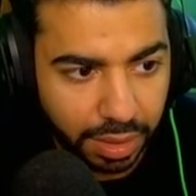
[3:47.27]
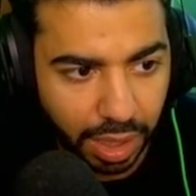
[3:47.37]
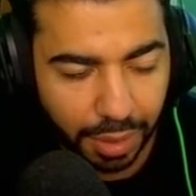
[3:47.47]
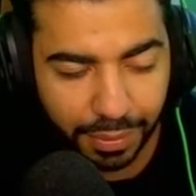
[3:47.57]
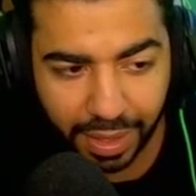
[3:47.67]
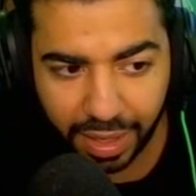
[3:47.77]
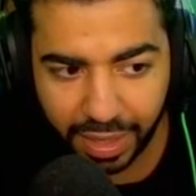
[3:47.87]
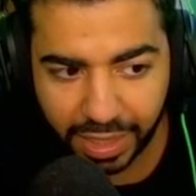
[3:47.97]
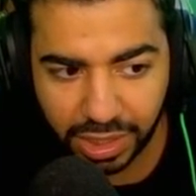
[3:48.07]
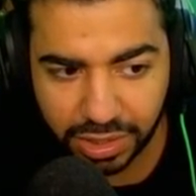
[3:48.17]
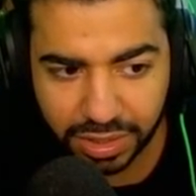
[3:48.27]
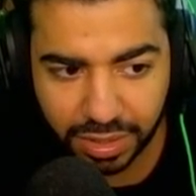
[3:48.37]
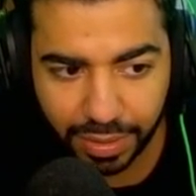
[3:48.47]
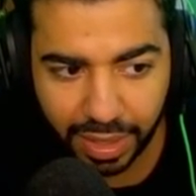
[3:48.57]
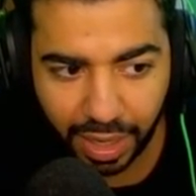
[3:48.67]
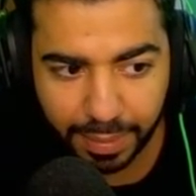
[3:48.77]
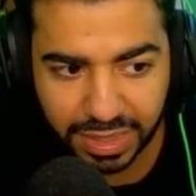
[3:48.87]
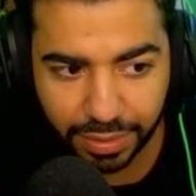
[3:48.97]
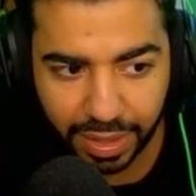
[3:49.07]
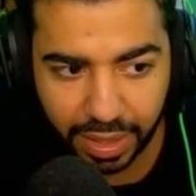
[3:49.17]
او نعيش 10 ثواني آه، خمس
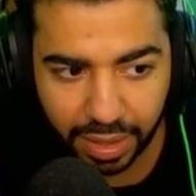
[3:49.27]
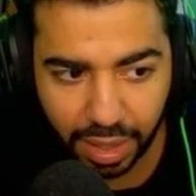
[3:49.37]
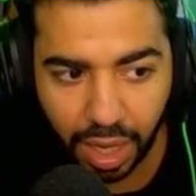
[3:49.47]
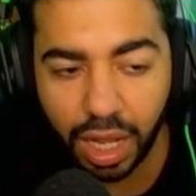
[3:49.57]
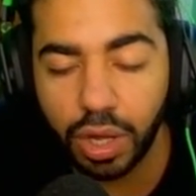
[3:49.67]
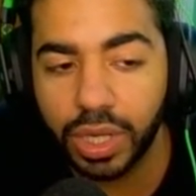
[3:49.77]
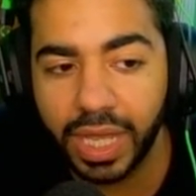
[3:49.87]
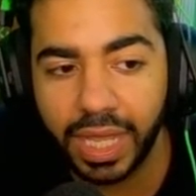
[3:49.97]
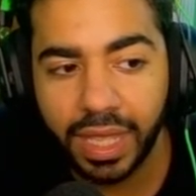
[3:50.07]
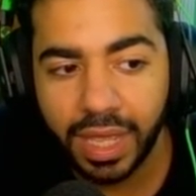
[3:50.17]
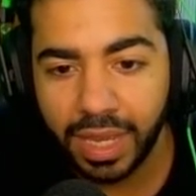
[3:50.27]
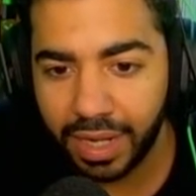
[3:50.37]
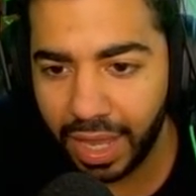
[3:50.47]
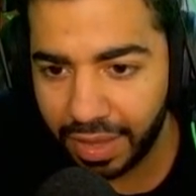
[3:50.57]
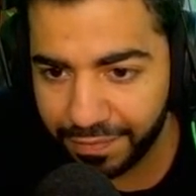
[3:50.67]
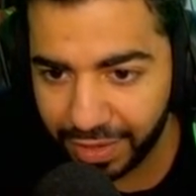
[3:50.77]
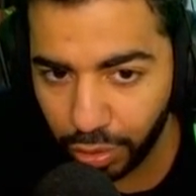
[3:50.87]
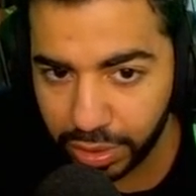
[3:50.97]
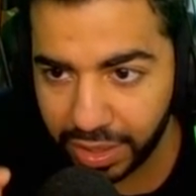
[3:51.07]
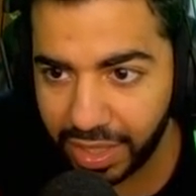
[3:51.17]
ثواني اه اوكي آه، في
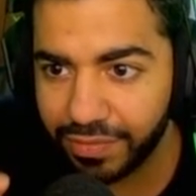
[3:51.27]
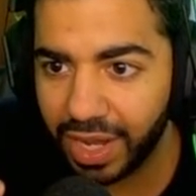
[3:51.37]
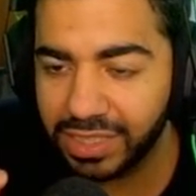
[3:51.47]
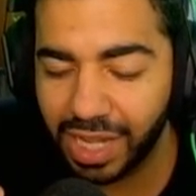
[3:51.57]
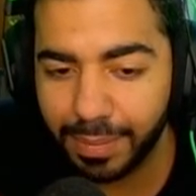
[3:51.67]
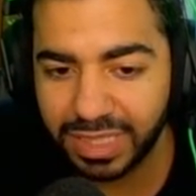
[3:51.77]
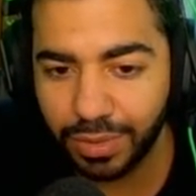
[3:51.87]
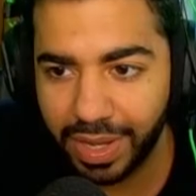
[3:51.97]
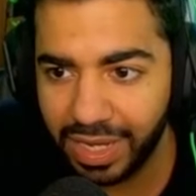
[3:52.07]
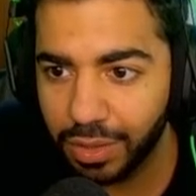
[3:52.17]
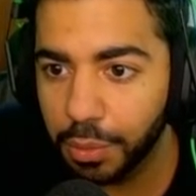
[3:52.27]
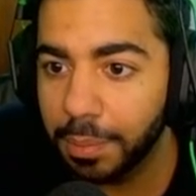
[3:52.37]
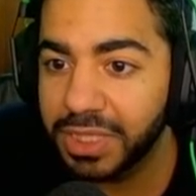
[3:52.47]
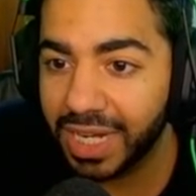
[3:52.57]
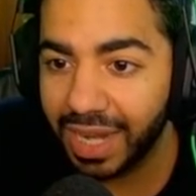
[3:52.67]
الاوضه دي نفضل عايشين خمس ثواني وبشكل